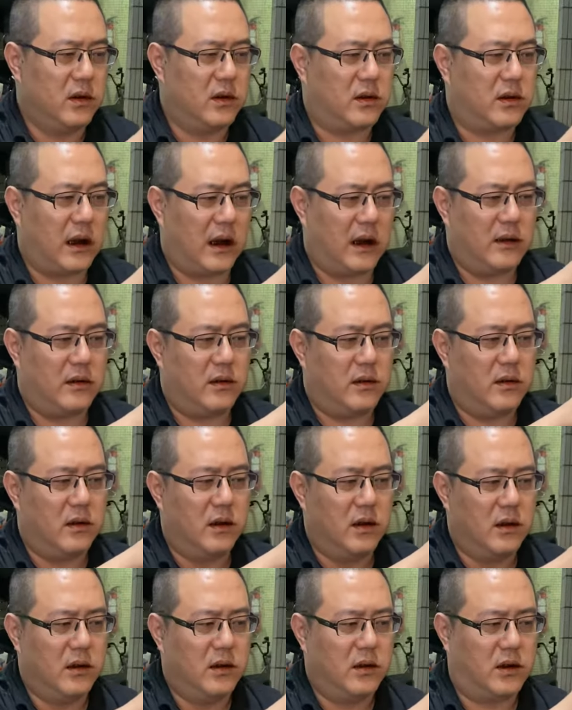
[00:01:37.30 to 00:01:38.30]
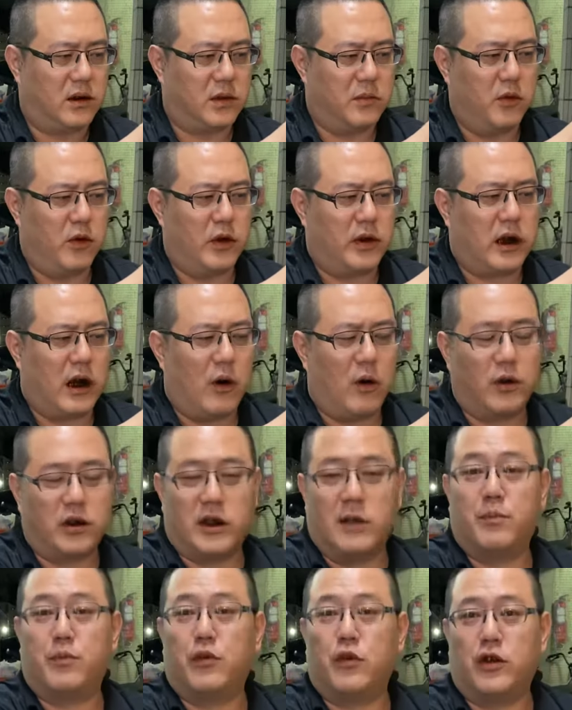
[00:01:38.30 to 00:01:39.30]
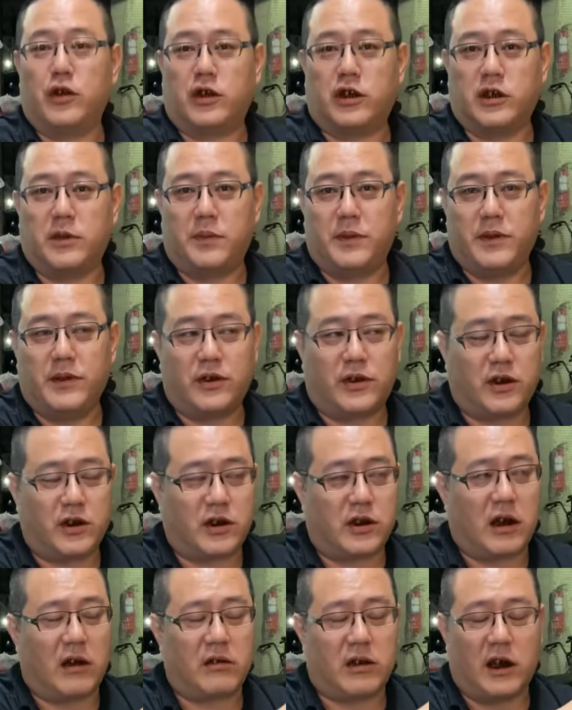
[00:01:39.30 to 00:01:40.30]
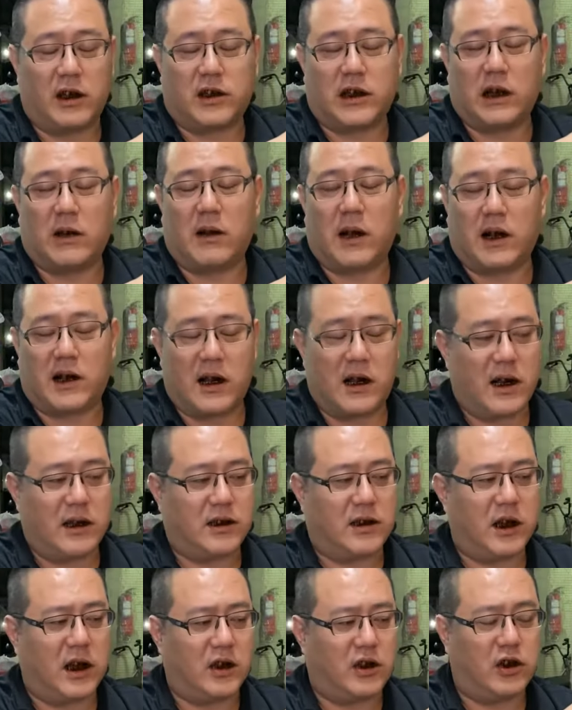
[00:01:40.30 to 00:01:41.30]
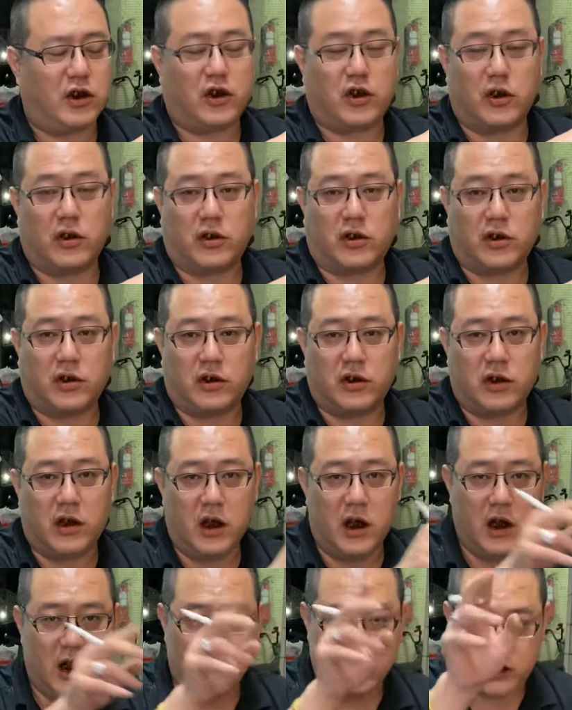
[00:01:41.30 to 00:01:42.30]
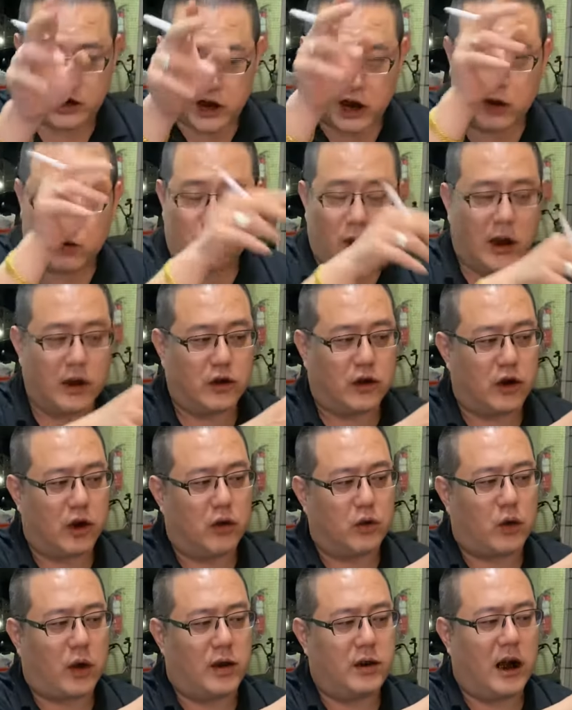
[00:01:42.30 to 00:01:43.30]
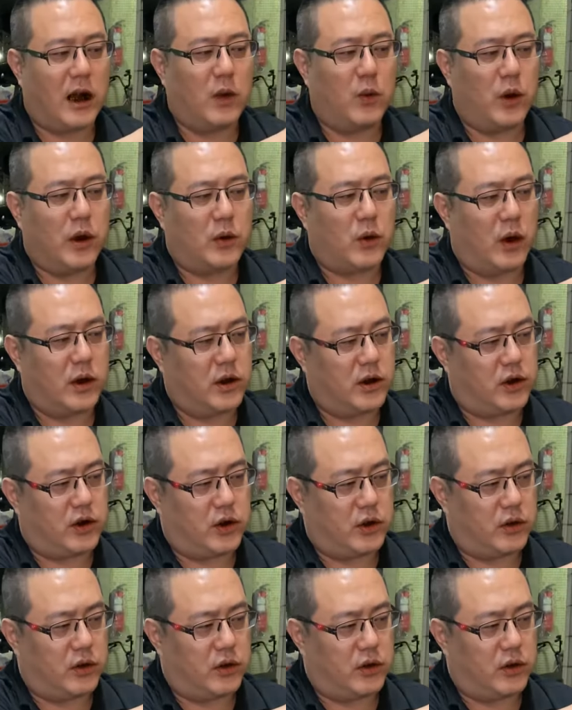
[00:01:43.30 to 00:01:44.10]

但什么味道，我先不予置评。至少等一下我要看看这支酒是前段、中段还是尾段的酒。